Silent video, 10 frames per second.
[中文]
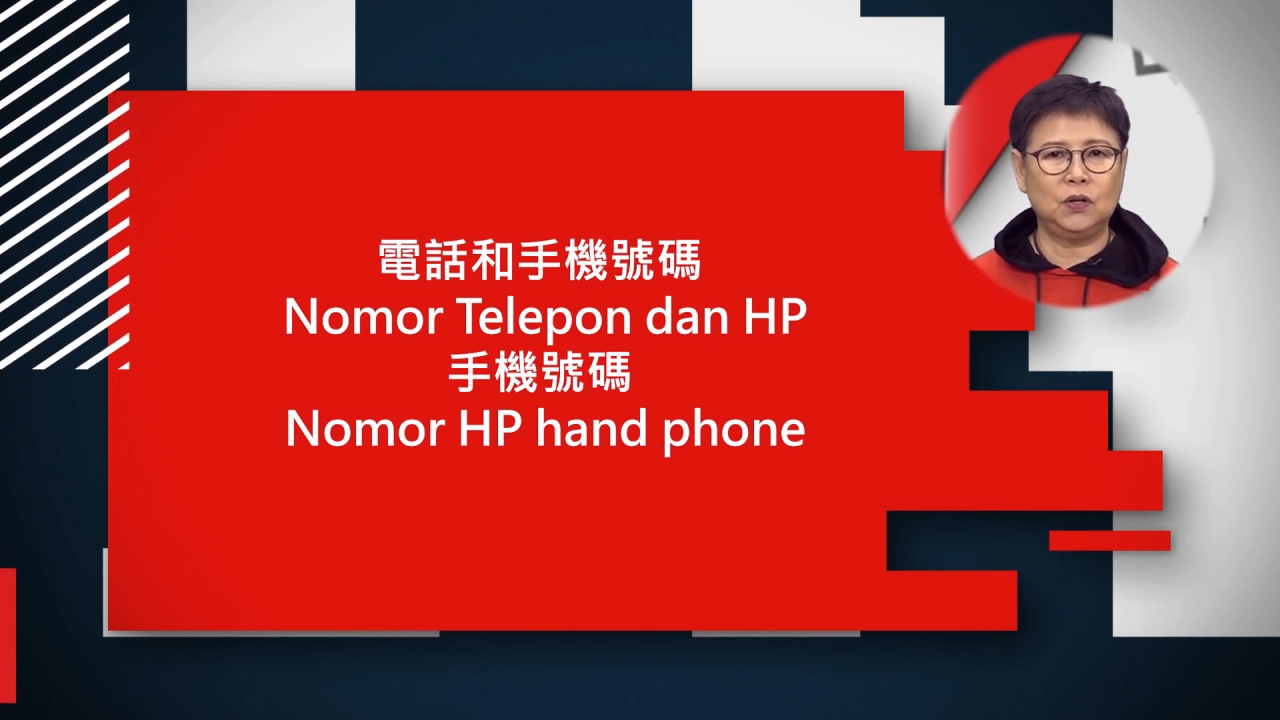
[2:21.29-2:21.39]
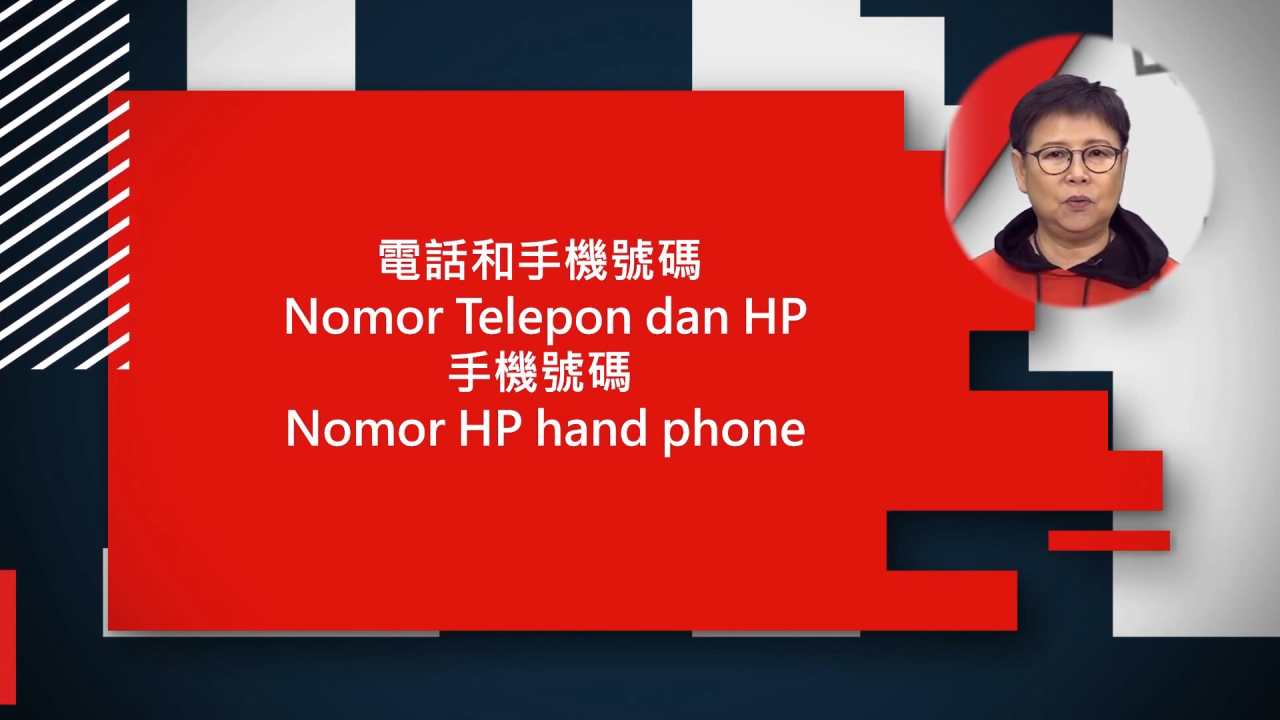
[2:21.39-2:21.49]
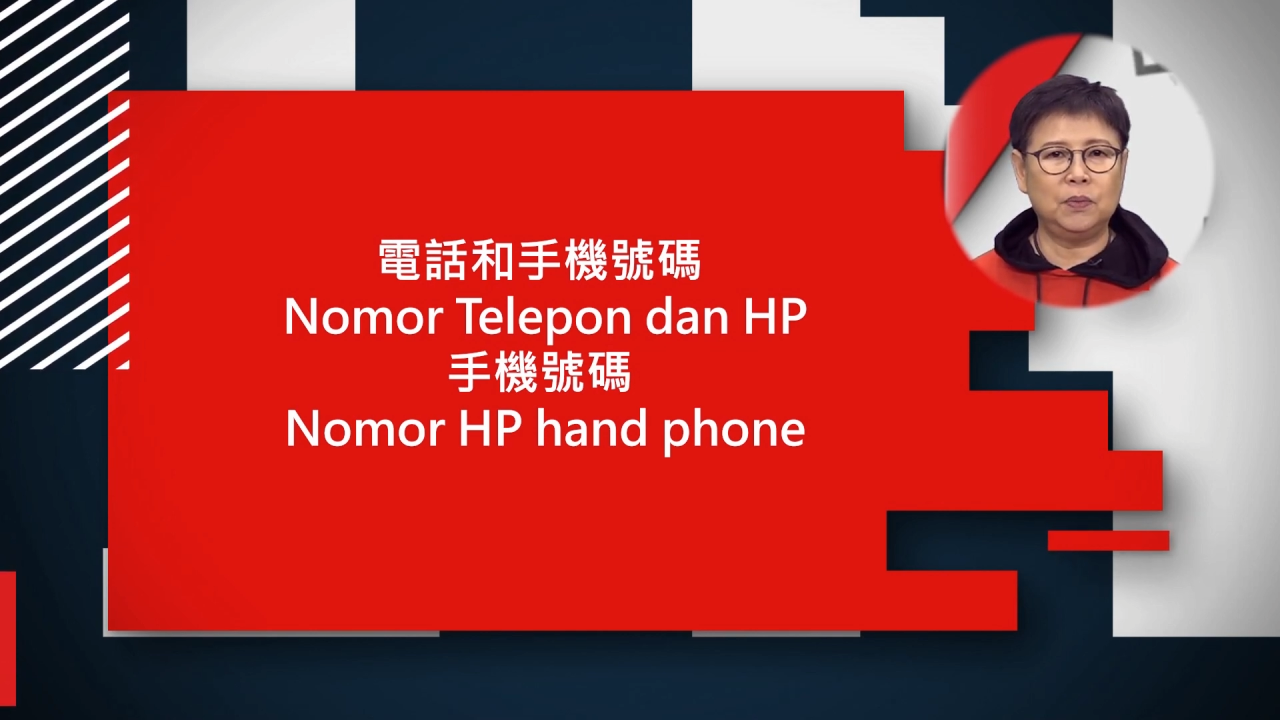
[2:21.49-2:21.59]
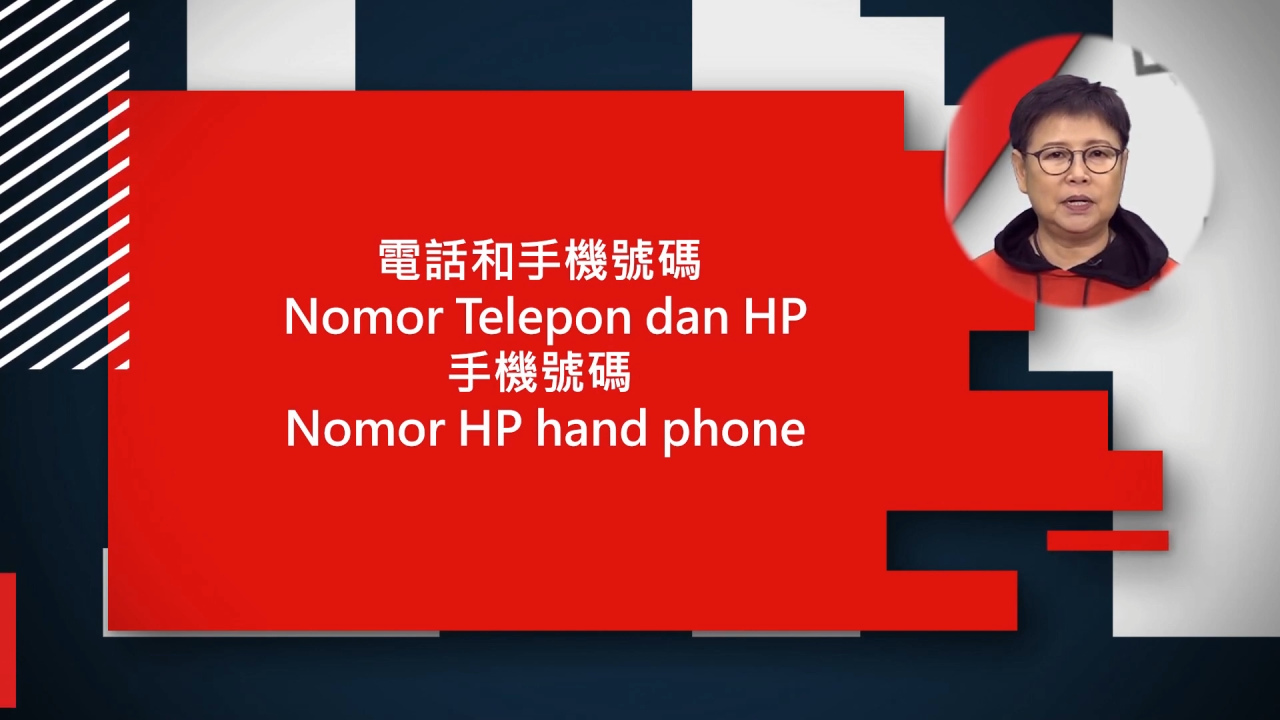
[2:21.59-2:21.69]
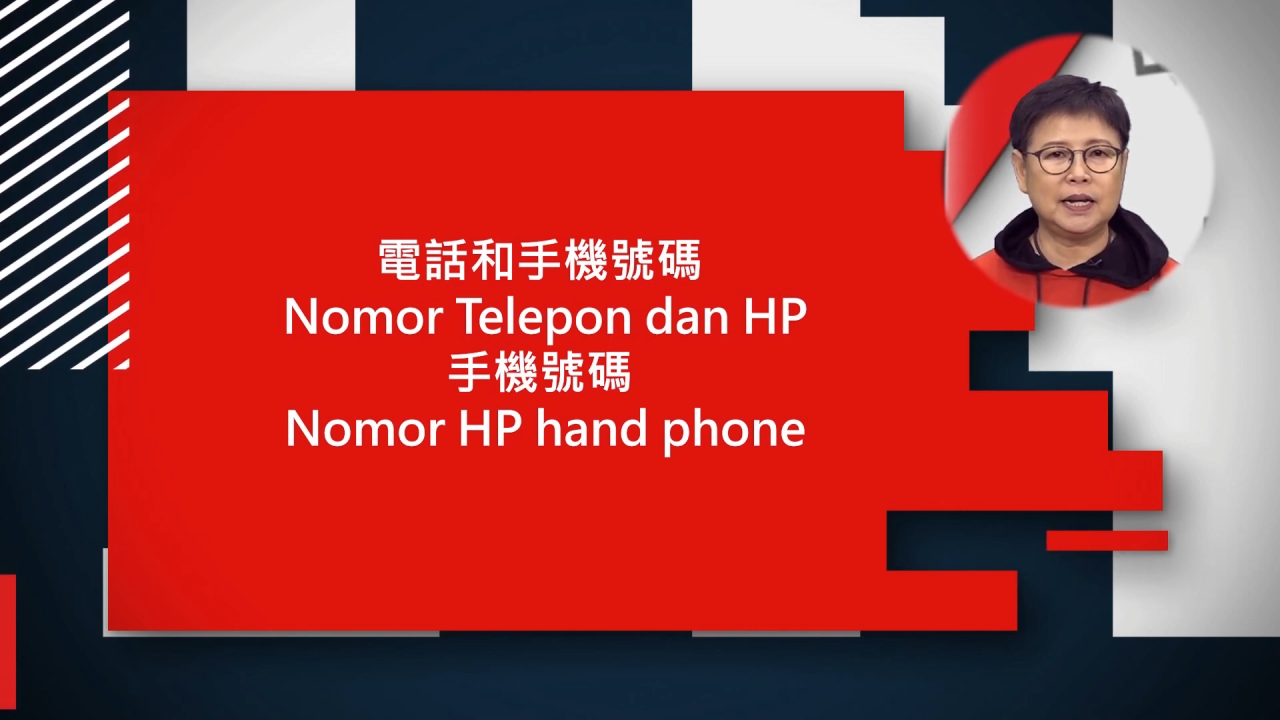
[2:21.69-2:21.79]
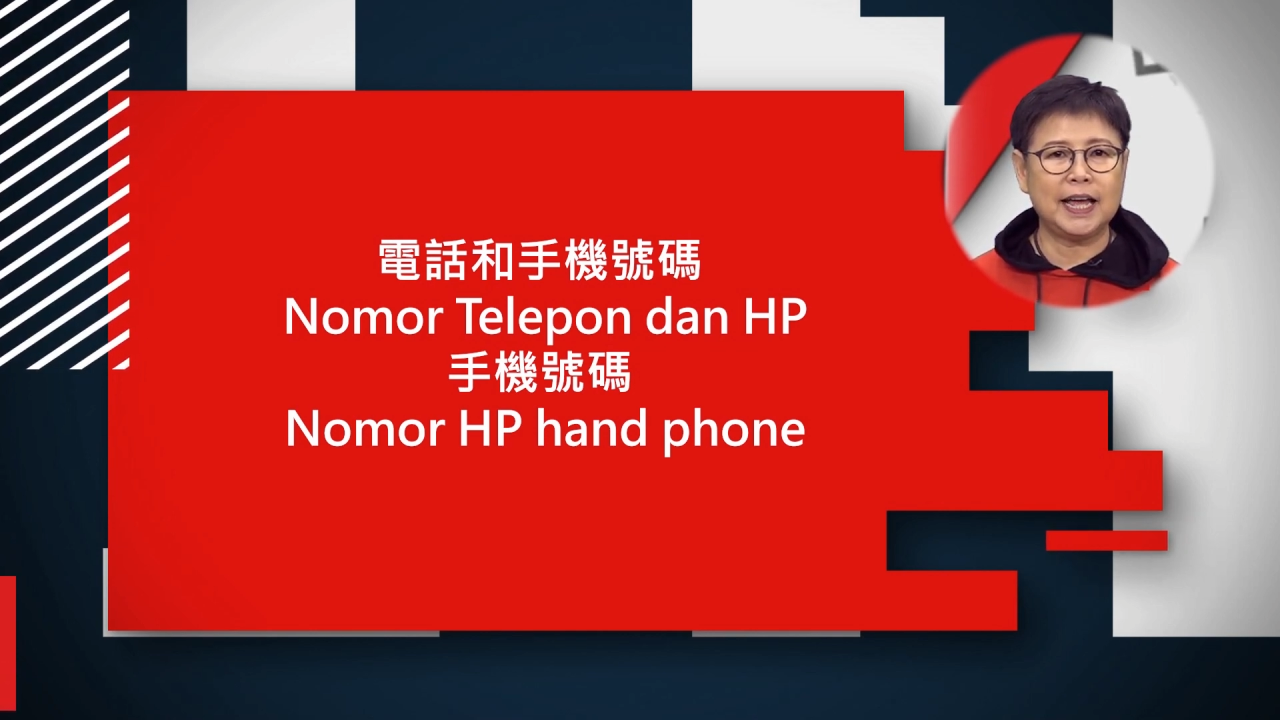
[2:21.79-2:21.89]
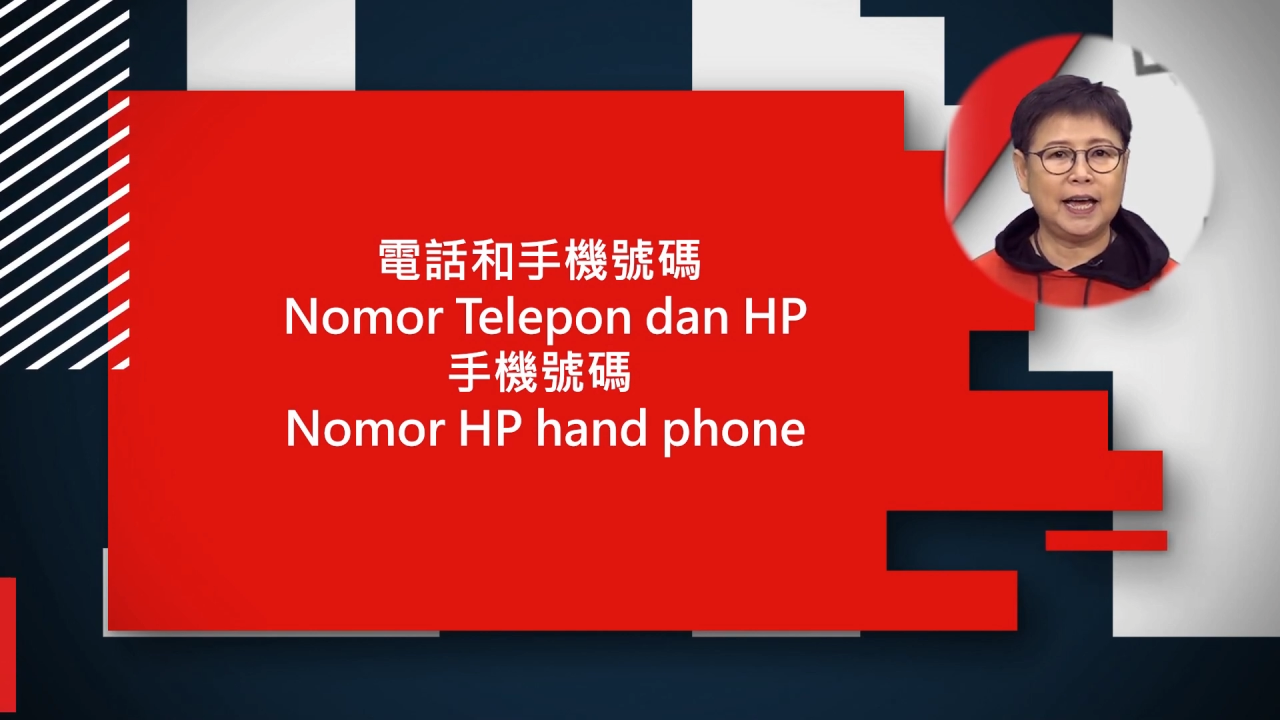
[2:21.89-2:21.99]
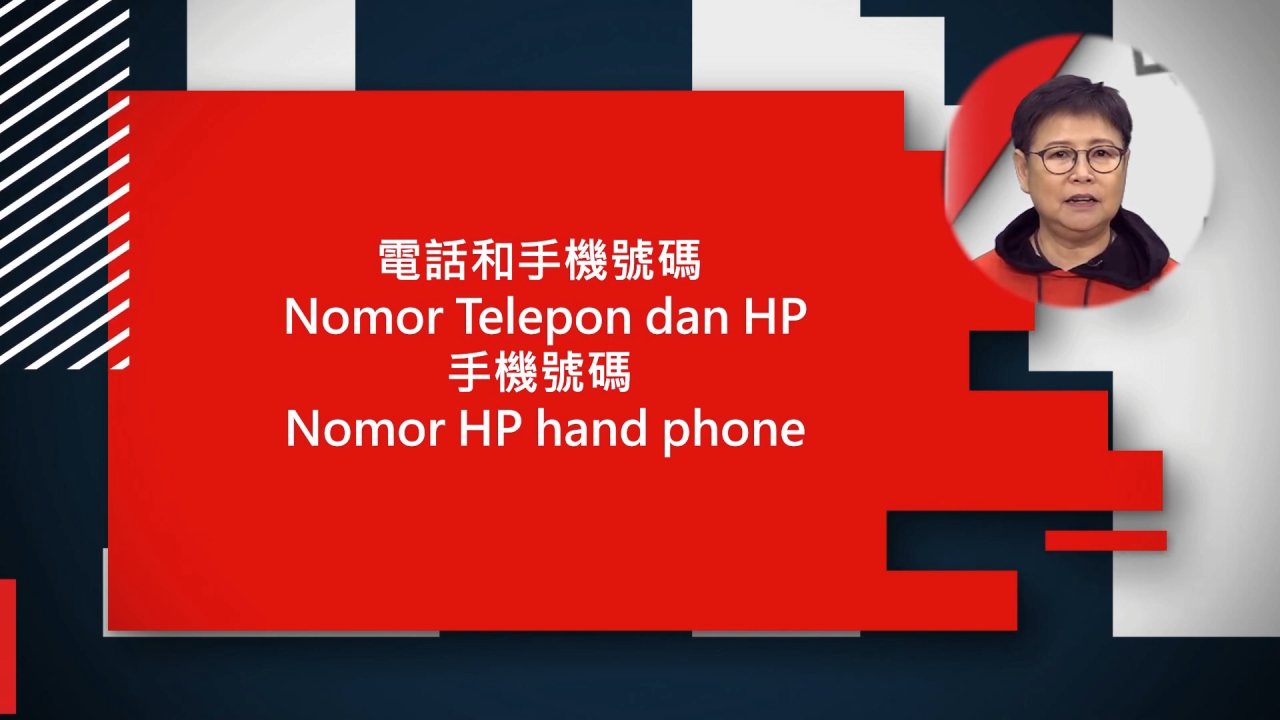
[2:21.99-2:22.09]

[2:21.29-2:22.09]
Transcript: number